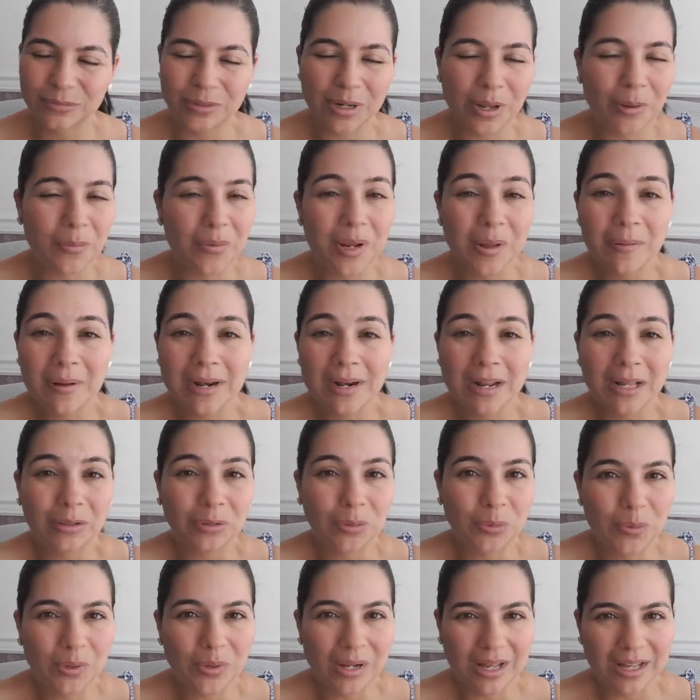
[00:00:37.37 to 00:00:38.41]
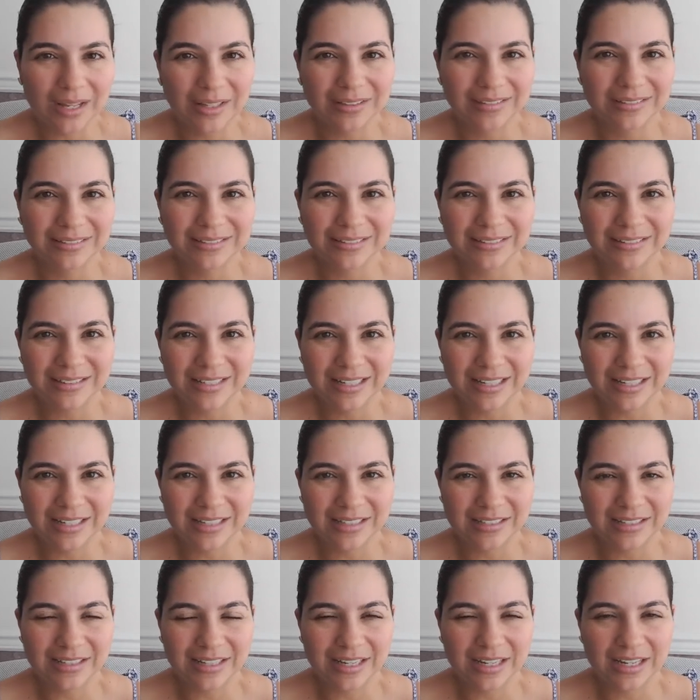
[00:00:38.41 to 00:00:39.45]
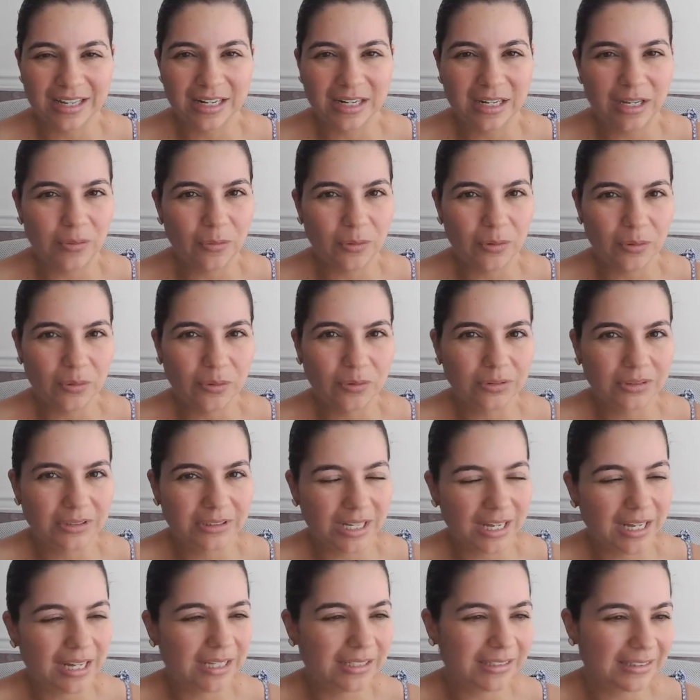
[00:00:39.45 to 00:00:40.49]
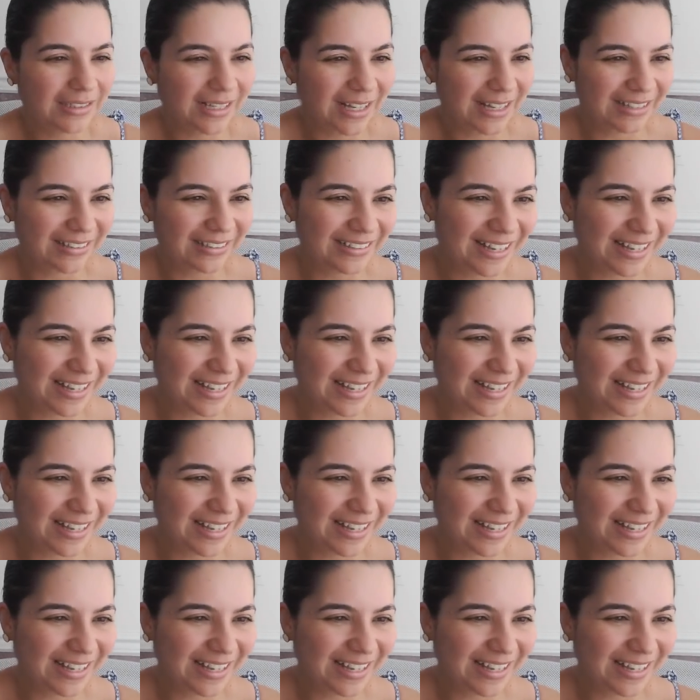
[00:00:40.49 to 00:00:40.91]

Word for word: breve lectura de este libro tan, tan,